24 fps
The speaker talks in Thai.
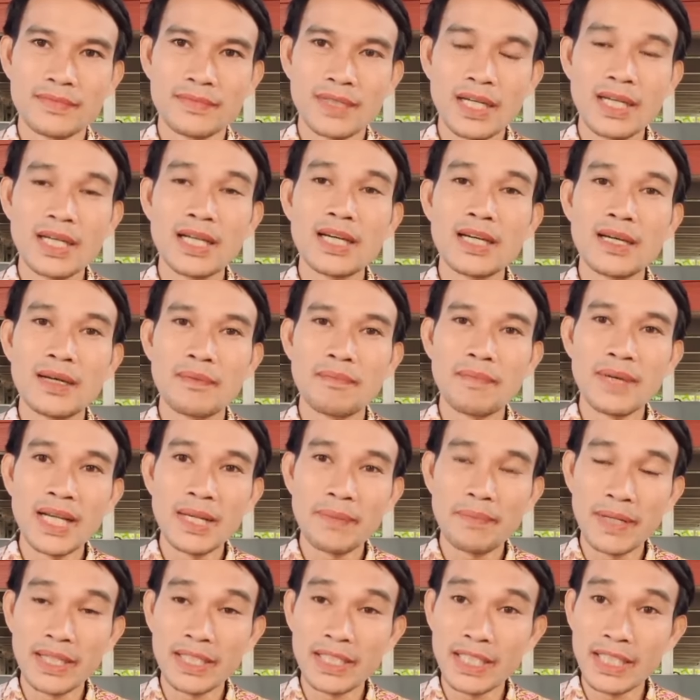ออไม่ได้
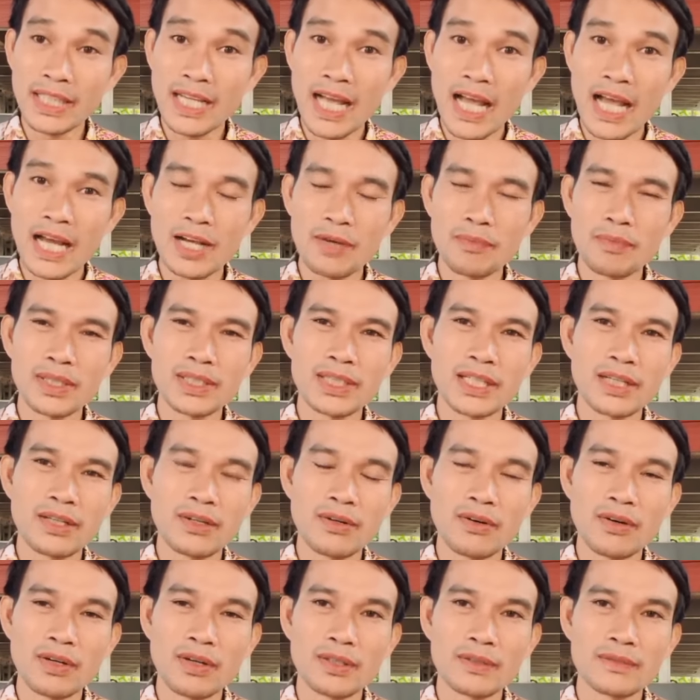เป็นขี้ข้าก็เหมือนแต่
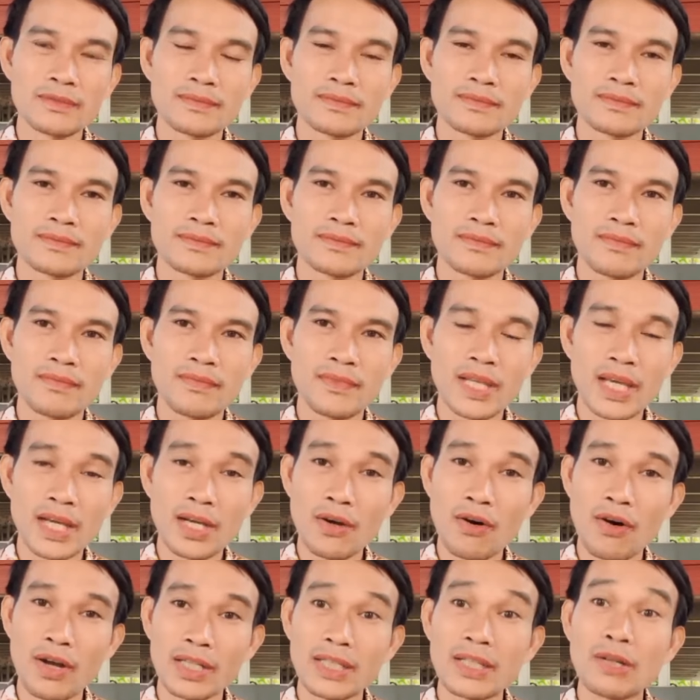ก่อน แต่
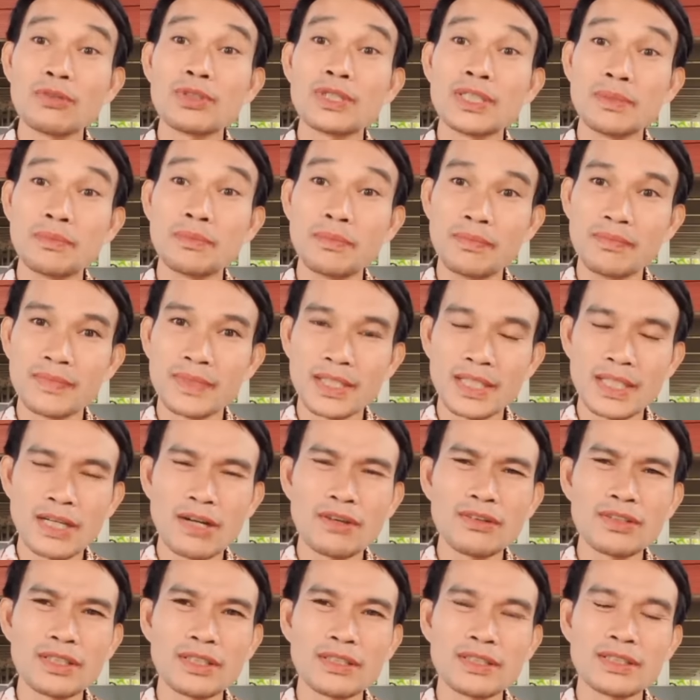ก่อนเขาคือเขา
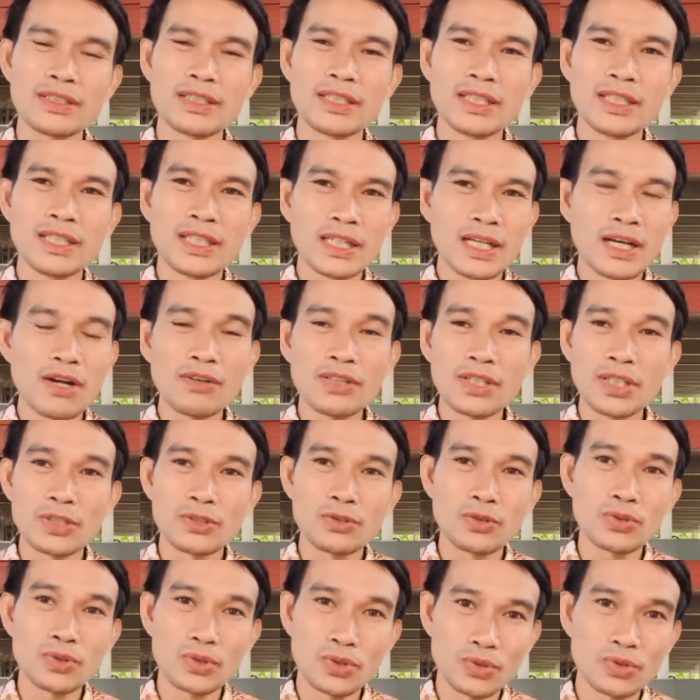คือเขาคือ
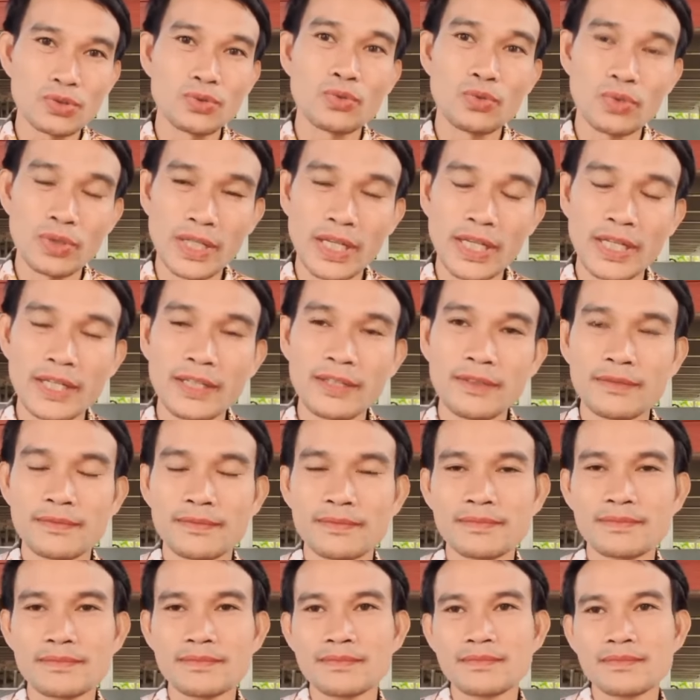ตองจุดเด่น
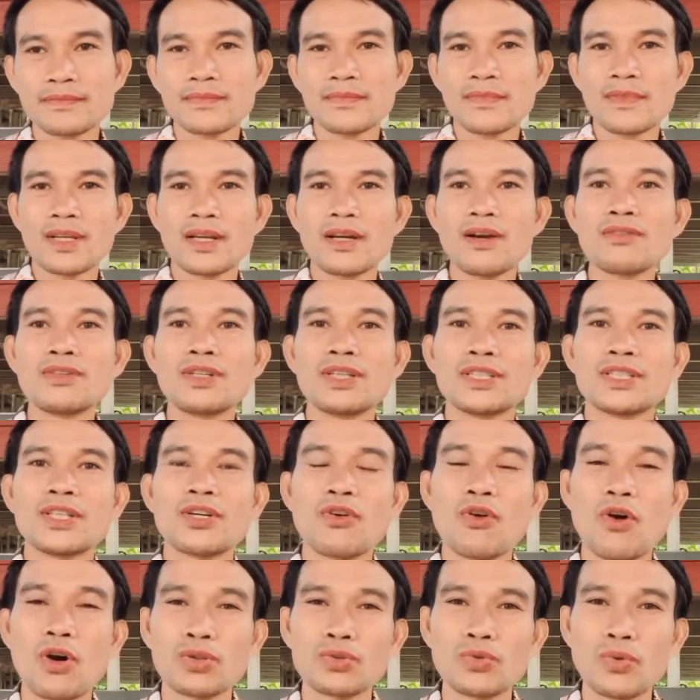เขาคือเจ้า
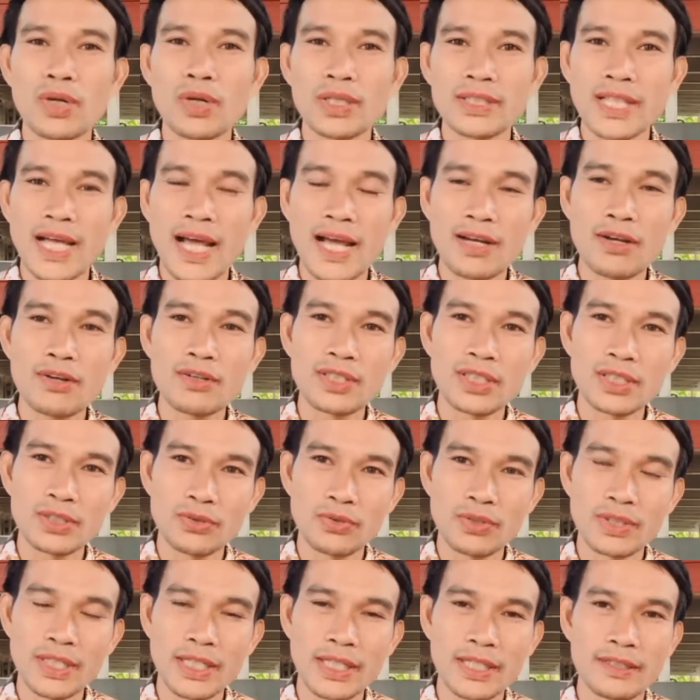ของตุ๊กตาก็คือ
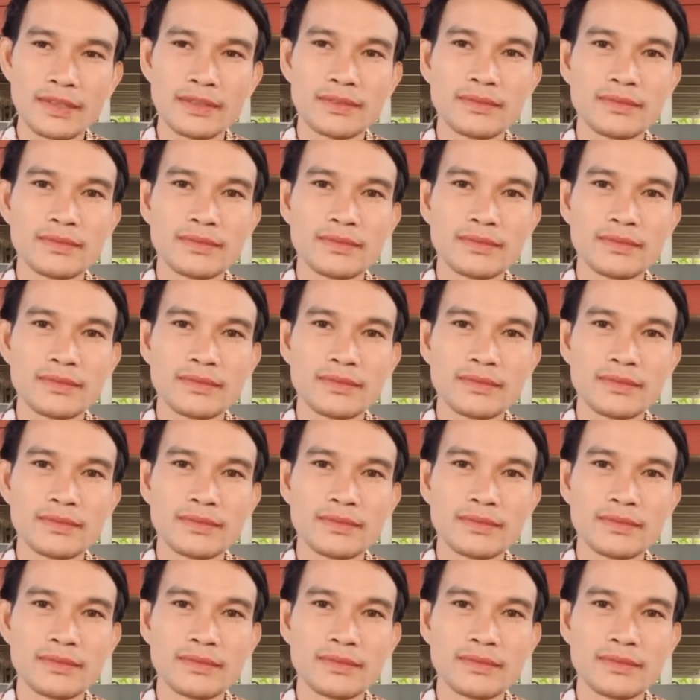จุดเด่น